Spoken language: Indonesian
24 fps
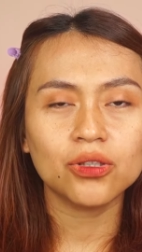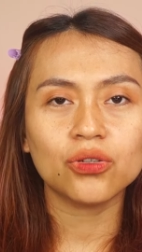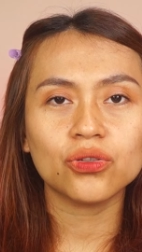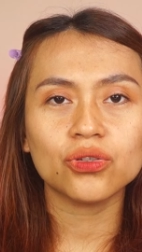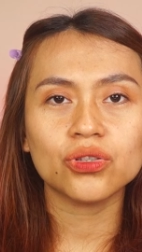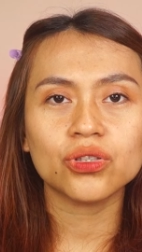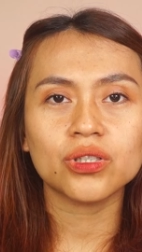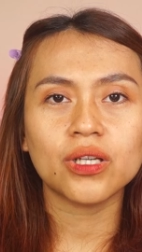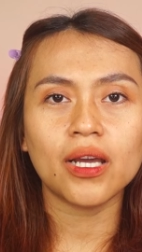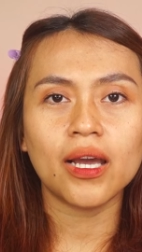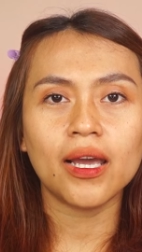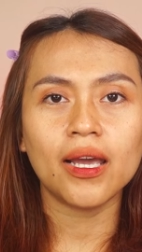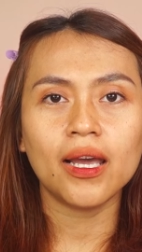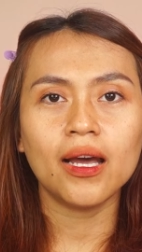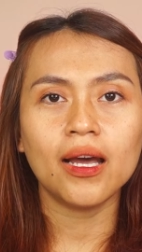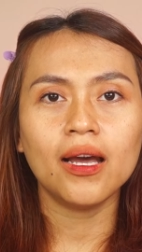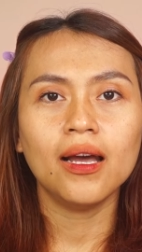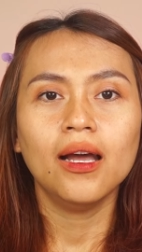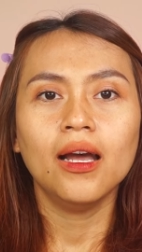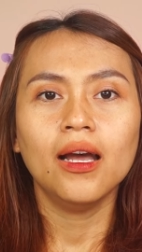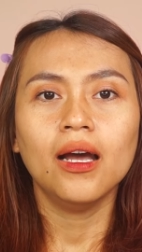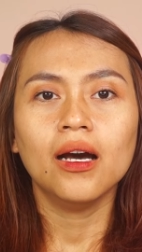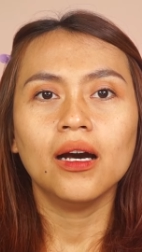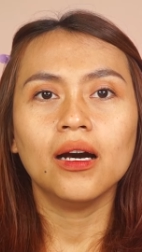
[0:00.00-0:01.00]
terus kayak
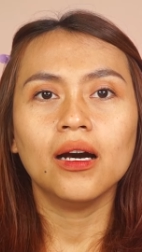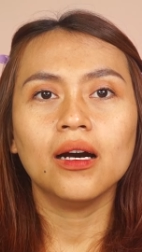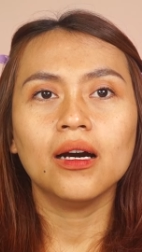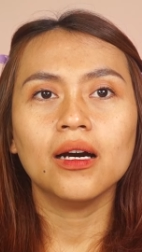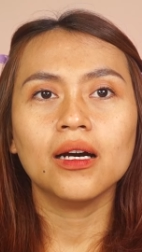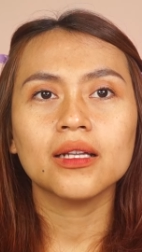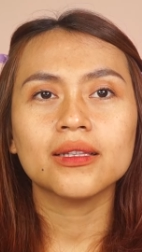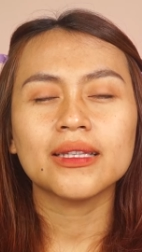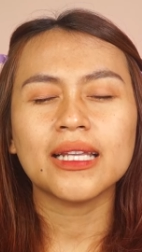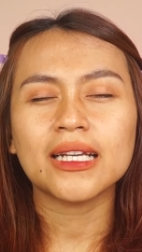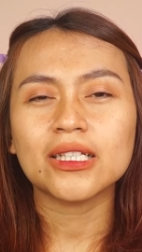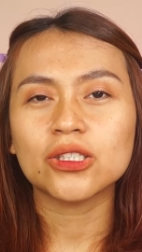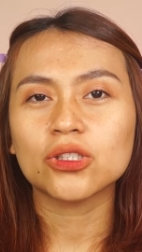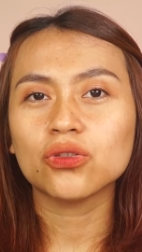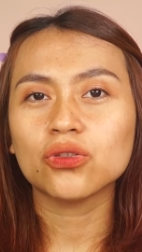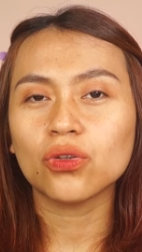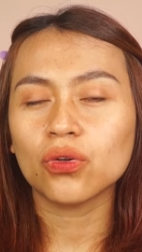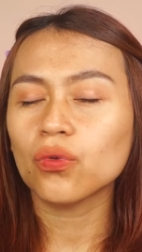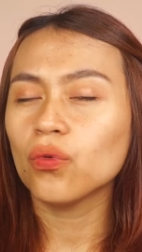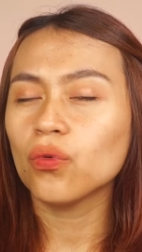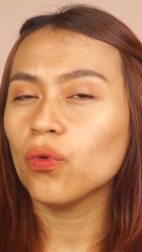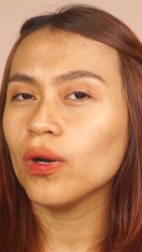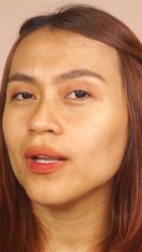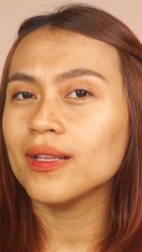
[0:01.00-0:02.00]
uh,
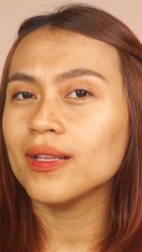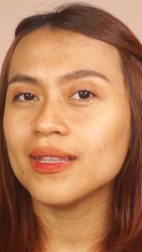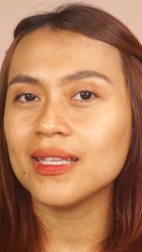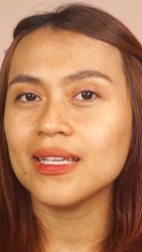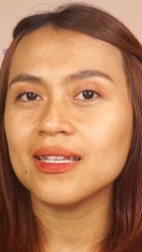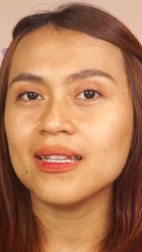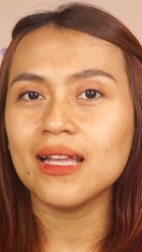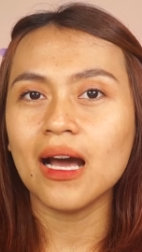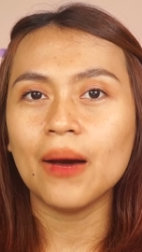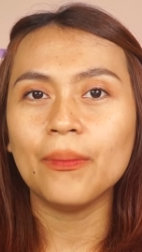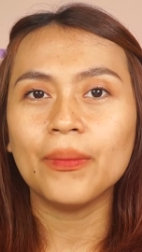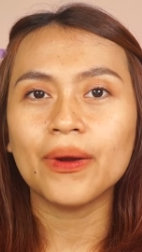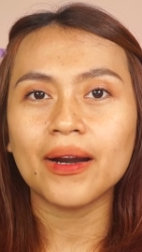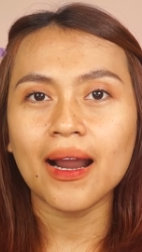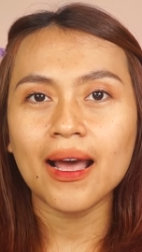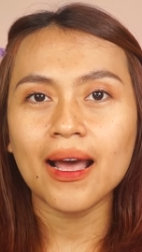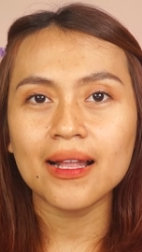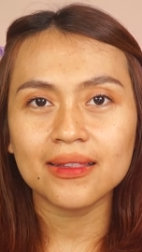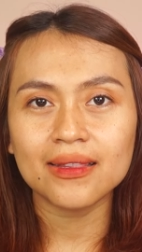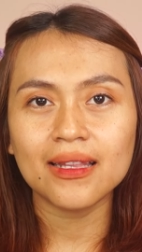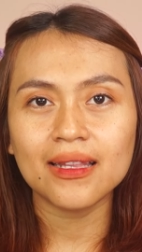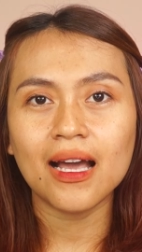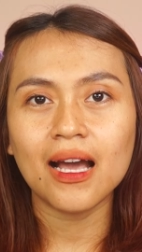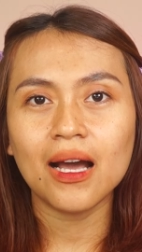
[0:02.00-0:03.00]
tekstur kulit tidak
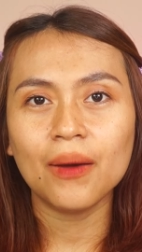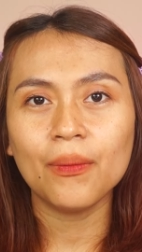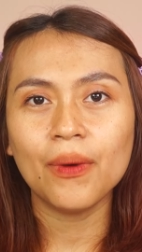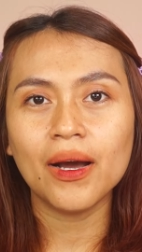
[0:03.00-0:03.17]
merata,